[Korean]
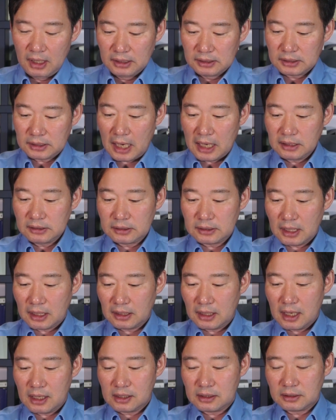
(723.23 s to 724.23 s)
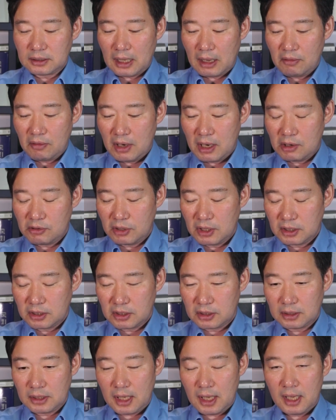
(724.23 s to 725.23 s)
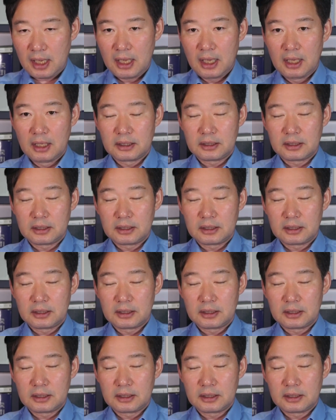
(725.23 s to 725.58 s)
상사랑 대화하고 있는데